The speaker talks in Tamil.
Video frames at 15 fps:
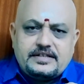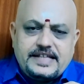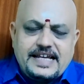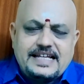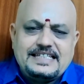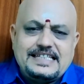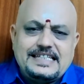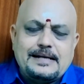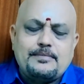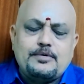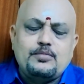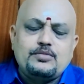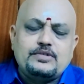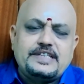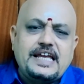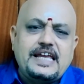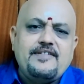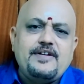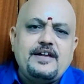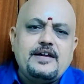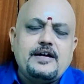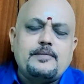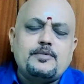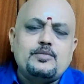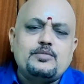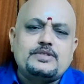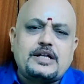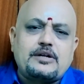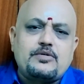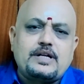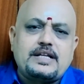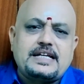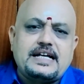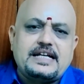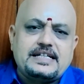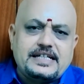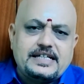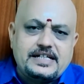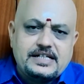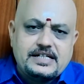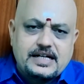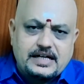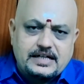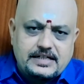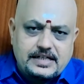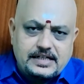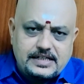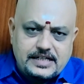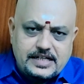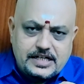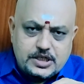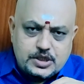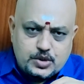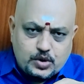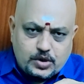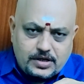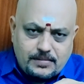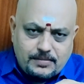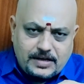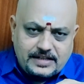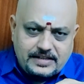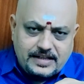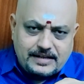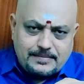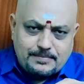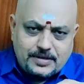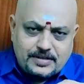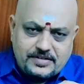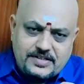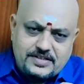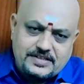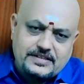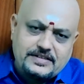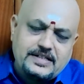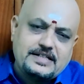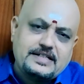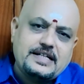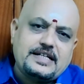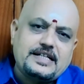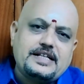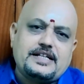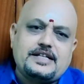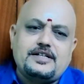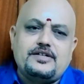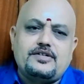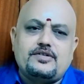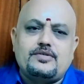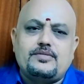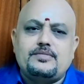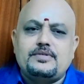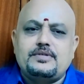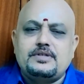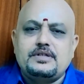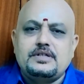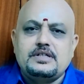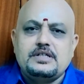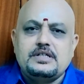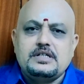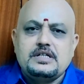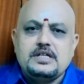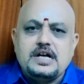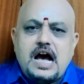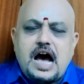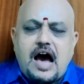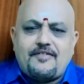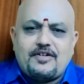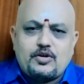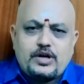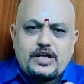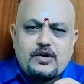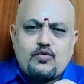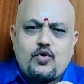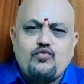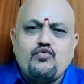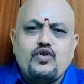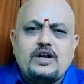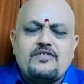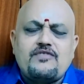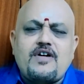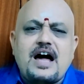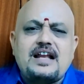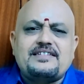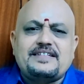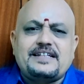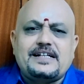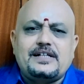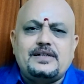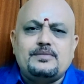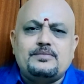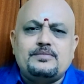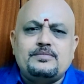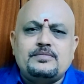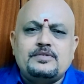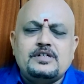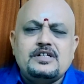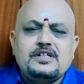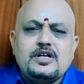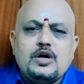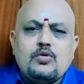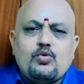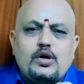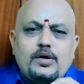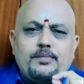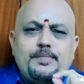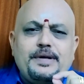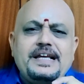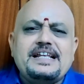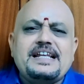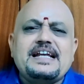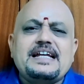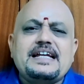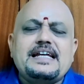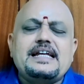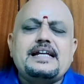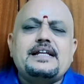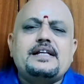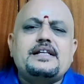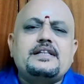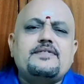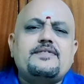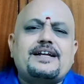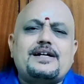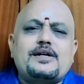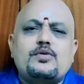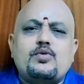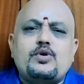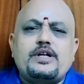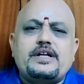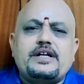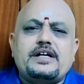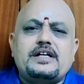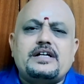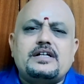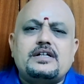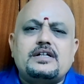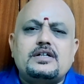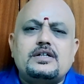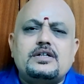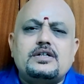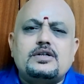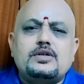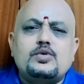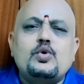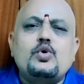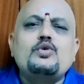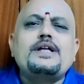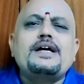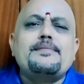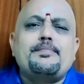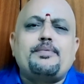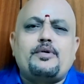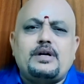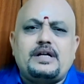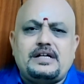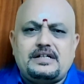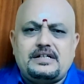தேசியமும் தெய்வீகமும் தன்னுடைய இரு கண்கள் என்று சொன்ன மனிதரை பற்றி சிந்திக்க இருக்கிறேன் அவருடைய ஒவ்வொரு வார்த்தைகளும் ஒரு பீரங்கியிலிருந்து வரக்கூடிய குண்டை போல